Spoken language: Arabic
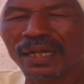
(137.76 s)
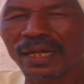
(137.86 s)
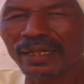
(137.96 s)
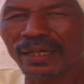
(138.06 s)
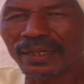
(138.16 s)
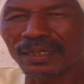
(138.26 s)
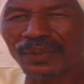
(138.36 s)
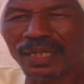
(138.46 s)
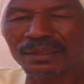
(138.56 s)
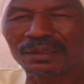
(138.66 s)

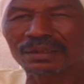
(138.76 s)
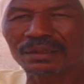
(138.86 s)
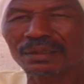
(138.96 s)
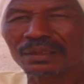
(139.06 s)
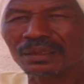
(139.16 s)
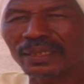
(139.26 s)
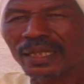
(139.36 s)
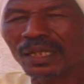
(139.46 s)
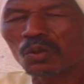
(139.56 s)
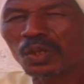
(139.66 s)
الغرامات إذا
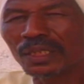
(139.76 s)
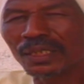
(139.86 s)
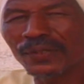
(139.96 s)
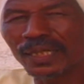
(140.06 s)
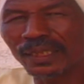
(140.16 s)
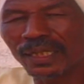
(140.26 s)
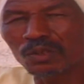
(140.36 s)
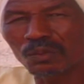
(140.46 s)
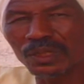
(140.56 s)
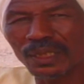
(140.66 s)
كان أو قضية فيها
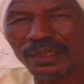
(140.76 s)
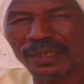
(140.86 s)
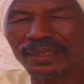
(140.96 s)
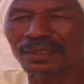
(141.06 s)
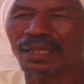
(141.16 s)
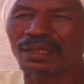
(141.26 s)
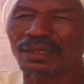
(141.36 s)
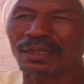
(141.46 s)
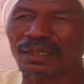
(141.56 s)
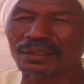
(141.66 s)
تنازل مثلا ناس
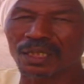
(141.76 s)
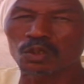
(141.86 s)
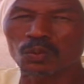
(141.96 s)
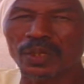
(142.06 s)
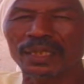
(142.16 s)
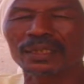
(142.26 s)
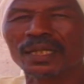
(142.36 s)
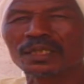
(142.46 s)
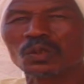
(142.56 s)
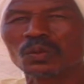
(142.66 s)
أطرادوا برا
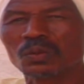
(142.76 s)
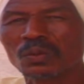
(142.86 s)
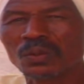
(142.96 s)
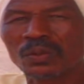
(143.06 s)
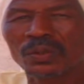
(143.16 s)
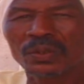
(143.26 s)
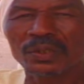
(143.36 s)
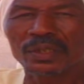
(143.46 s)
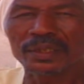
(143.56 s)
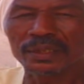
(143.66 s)
تنازلوا
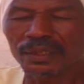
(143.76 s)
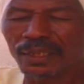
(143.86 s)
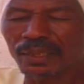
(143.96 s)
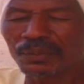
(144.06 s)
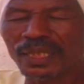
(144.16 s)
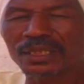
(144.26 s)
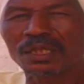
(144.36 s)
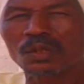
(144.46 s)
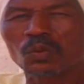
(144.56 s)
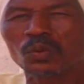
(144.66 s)
ديل
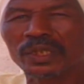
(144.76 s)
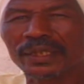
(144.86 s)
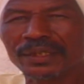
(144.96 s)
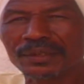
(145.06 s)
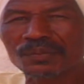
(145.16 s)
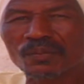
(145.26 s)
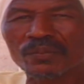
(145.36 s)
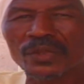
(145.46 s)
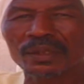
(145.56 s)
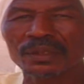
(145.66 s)
بنحصيهم كلهم
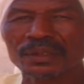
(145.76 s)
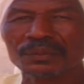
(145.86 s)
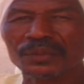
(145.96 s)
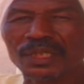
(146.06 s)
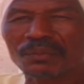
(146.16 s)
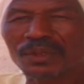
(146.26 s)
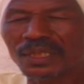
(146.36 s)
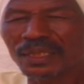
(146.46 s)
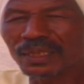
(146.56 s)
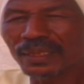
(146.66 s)
يجيك
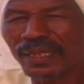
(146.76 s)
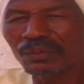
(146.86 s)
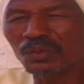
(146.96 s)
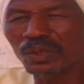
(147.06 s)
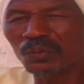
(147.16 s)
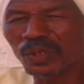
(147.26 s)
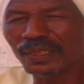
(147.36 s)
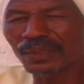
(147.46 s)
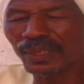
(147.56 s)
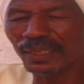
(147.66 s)
مثلا القضايا
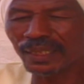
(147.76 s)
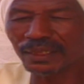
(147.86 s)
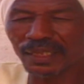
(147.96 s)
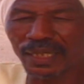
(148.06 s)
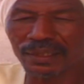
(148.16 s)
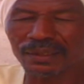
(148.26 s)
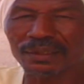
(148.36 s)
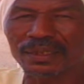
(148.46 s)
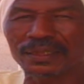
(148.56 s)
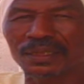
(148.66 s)
المقدمة خلال الشهر
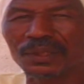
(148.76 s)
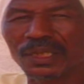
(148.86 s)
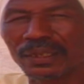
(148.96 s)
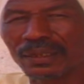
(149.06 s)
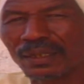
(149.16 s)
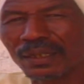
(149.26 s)
كذا مثلا